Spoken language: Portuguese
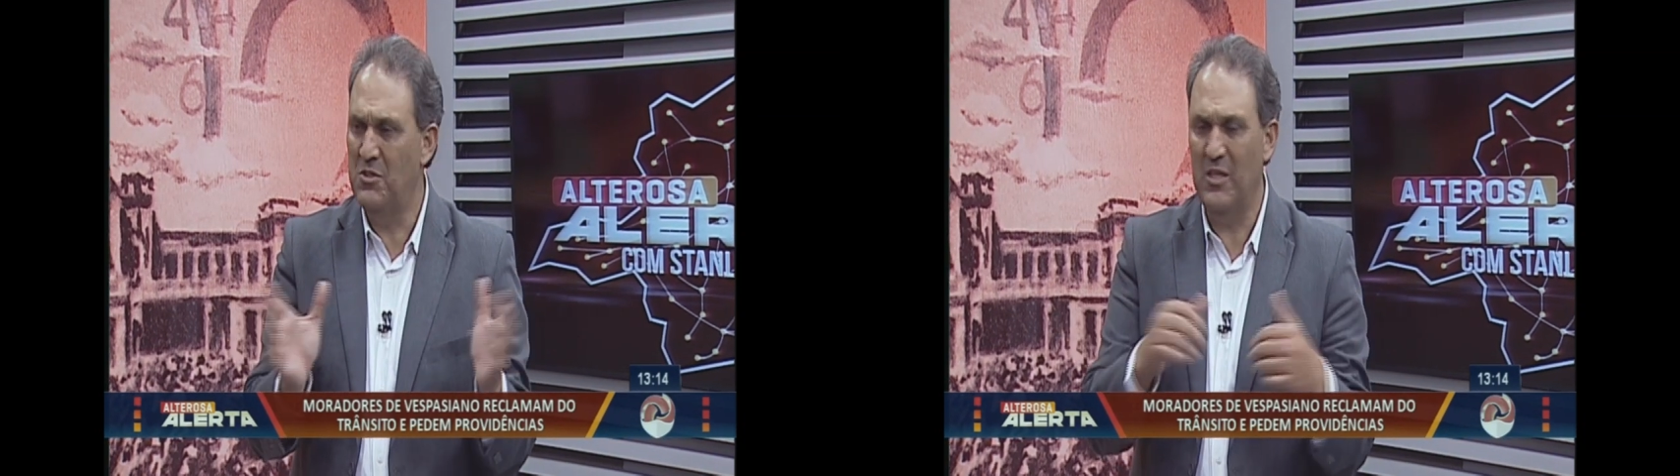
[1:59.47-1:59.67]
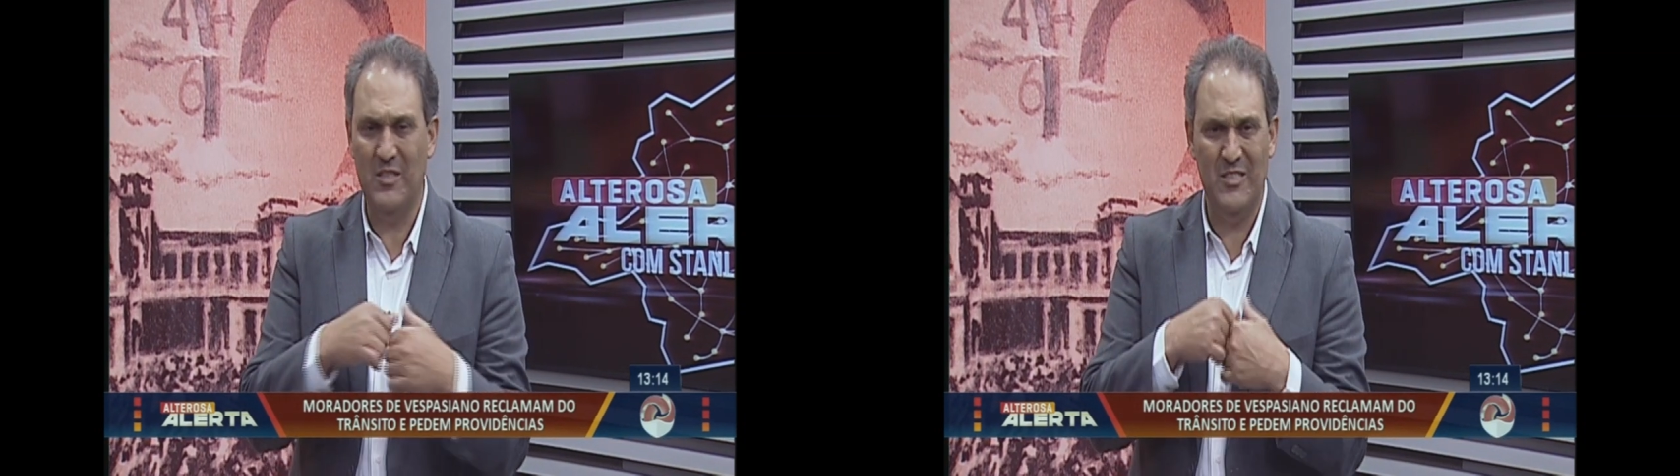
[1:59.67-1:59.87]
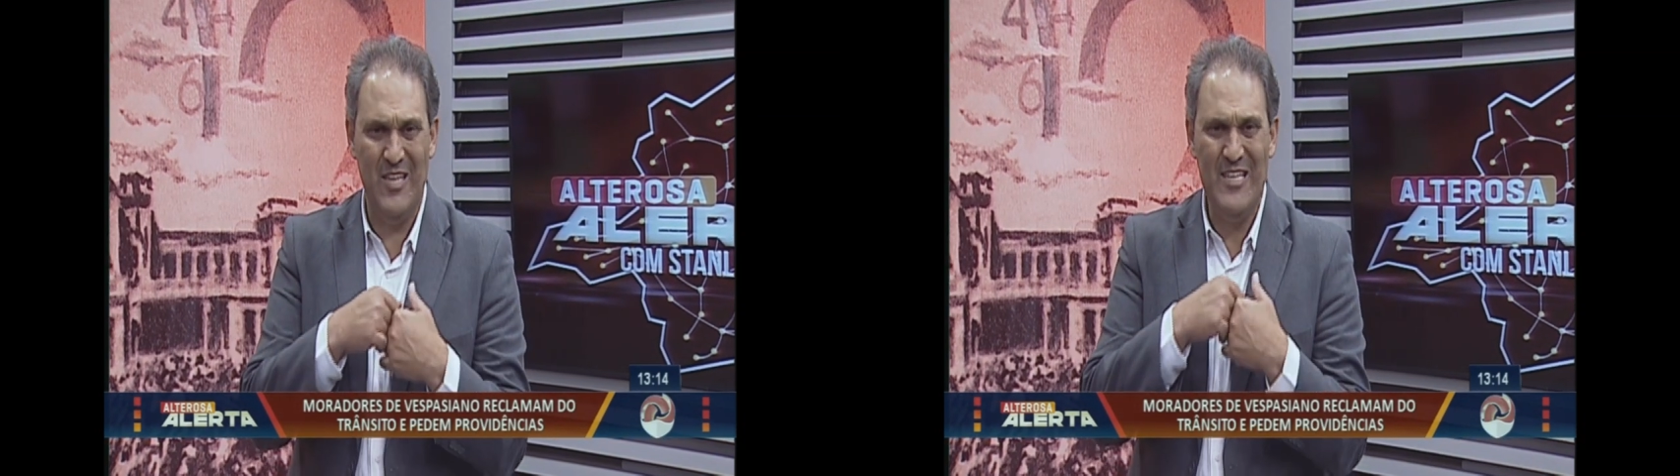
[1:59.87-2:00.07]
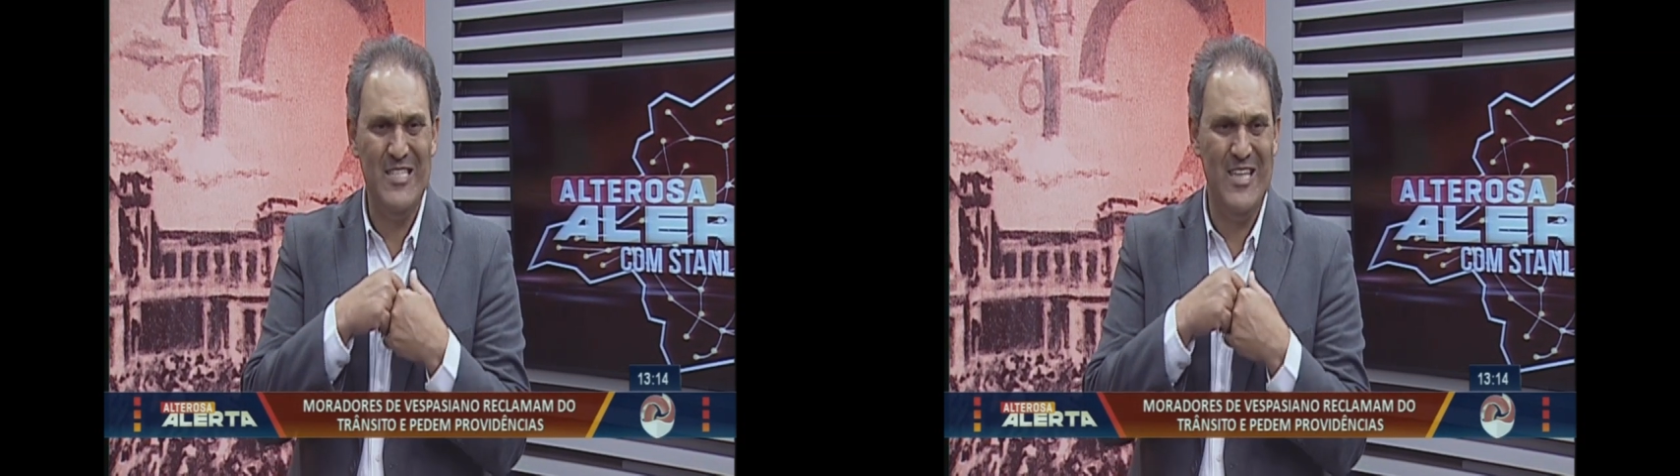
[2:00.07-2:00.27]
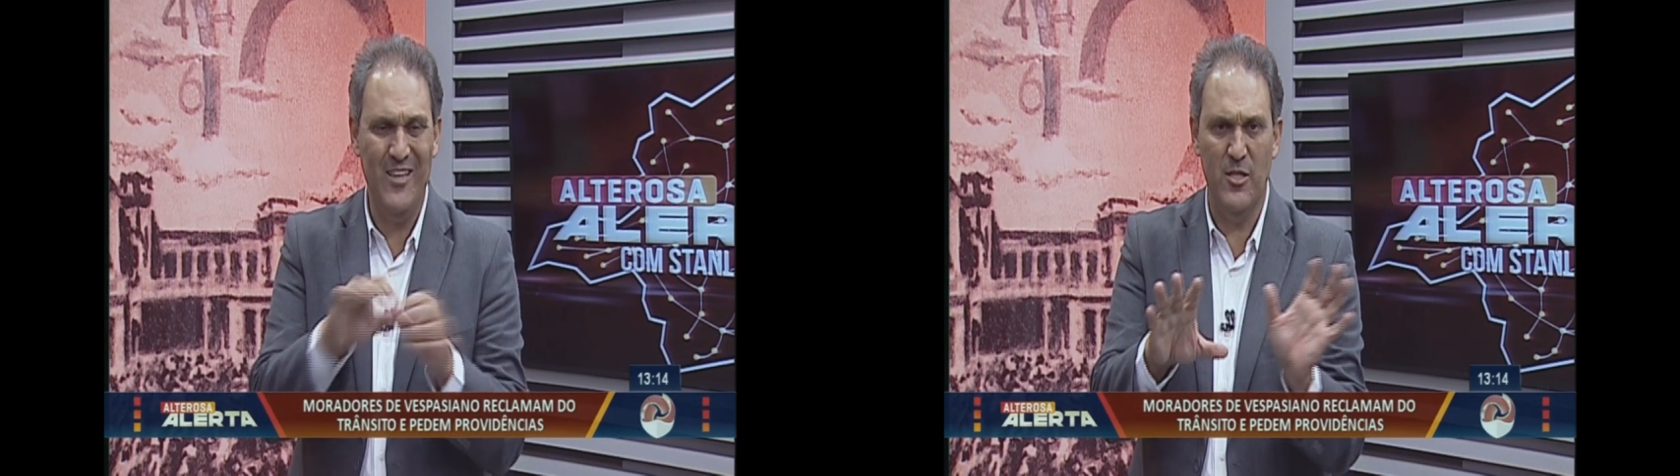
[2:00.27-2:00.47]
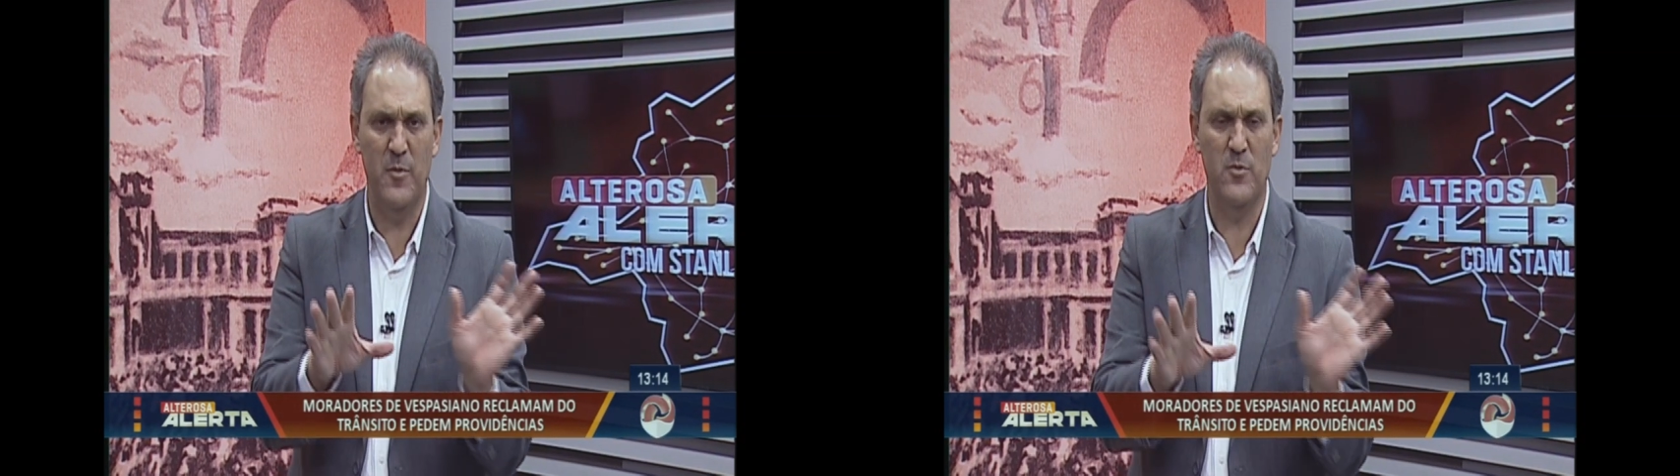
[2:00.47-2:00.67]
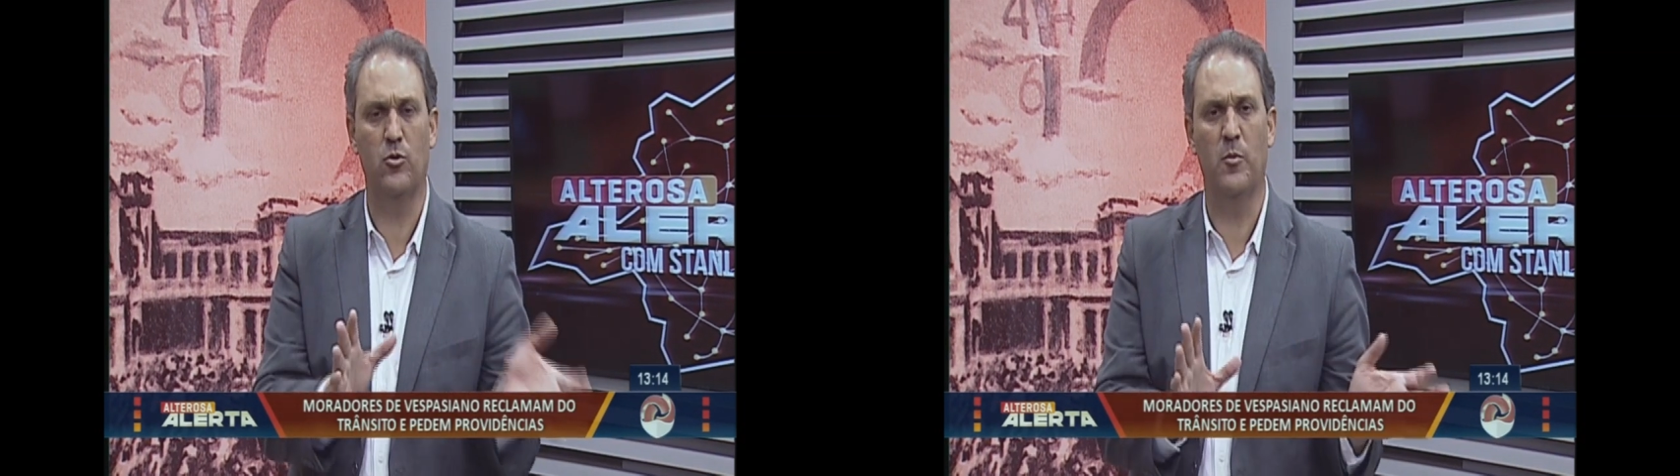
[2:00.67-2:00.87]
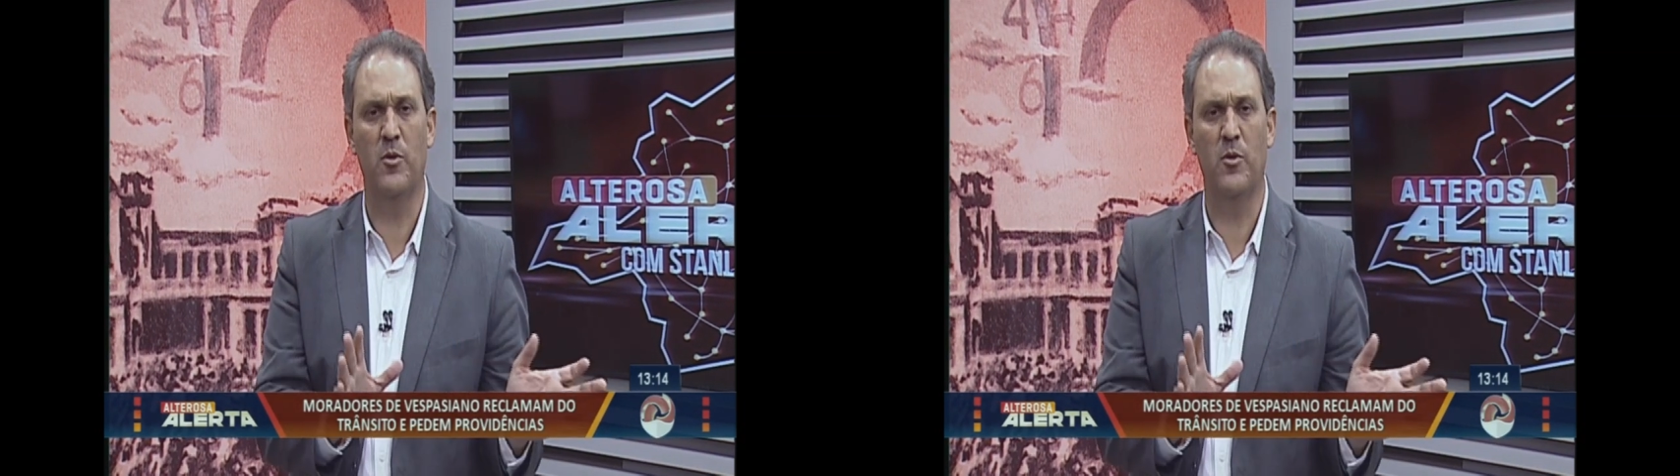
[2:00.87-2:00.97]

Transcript: tinha 600 pessoas